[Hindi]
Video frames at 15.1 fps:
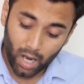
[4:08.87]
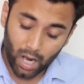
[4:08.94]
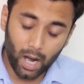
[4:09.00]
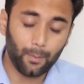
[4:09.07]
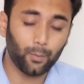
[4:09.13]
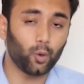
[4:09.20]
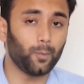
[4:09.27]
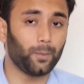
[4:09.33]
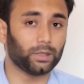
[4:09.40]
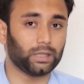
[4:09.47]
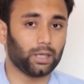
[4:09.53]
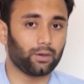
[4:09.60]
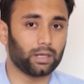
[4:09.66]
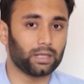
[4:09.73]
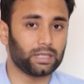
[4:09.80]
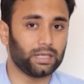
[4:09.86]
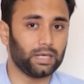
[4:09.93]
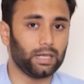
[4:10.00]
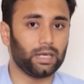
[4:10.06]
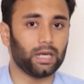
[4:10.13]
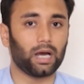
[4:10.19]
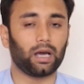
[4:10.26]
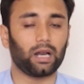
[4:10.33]
आपको पता होना चाहिए
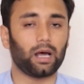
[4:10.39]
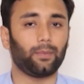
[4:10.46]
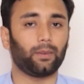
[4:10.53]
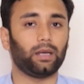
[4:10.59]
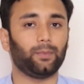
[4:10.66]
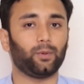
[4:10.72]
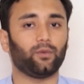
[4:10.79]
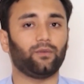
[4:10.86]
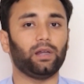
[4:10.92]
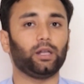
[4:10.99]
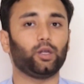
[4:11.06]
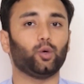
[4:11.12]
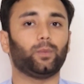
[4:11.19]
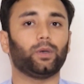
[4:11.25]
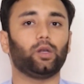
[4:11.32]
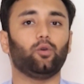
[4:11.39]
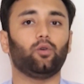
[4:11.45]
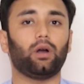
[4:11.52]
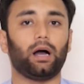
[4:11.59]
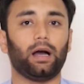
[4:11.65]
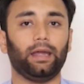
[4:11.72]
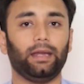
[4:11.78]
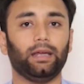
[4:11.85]
कि अगर आपके प्रोफाइल के ऊपर लोग
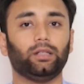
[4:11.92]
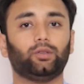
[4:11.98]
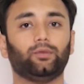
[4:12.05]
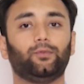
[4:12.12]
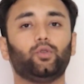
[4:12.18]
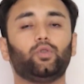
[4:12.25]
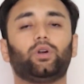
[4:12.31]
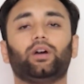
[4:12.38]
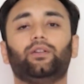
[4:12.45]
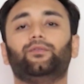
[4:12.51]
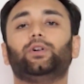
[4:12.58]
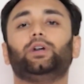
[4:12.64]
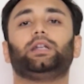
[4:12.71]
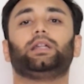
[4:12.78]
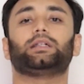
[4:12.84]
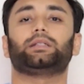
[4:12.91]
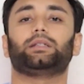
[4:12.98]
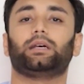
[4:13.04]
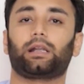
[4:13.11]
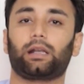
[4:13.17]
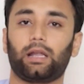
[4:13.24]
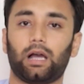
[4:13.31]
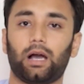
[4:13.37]
आए हैं तो वो कन्वर्ट कैसे
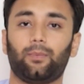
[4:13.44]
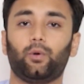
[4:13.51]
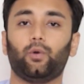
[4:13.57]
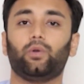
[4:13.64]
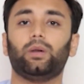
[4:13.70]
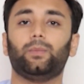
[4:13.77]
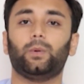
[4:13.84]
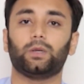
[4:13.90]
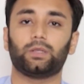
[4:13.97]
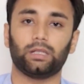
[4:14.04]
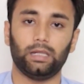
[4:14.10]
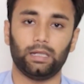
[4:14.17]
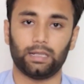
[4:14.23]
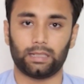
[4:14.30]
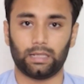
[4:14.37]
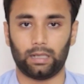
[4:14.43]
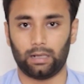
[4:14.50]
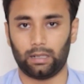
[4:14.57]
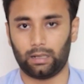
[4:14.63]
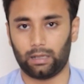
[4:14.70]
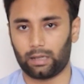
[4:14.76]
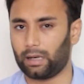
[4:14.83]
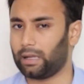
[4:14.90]
करने हैं आपको उन्हें पर्सनली कैसे
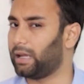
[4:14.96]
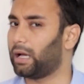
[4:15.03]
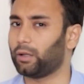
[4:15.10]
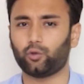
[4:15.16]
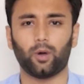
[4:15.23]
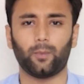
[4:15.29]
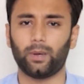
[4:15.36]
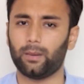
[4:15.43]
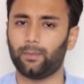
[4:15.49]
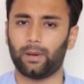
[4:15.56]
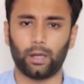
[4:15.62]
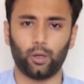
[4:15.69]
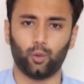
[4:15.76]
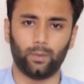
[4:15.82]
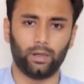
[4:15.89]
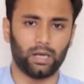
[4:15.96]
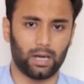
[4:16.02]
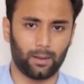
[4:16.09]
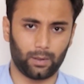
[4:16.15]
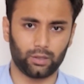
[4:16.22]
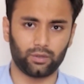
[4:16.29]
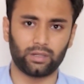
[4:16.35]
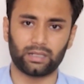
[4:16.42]
कनेक्ट करना है या तो अपने बायो में
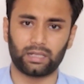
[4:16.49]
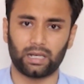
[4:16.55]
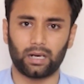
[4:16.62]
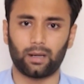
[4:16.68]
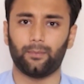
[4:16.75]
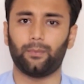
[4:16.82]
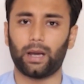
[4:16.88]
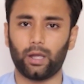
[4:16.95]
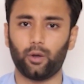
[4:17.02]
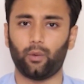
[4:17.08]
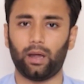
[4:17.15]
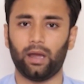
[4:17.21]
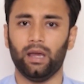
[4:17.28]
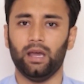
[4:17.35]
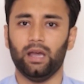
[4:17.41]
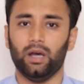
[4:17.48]
आपका जो इंस्टाग्राम बायो है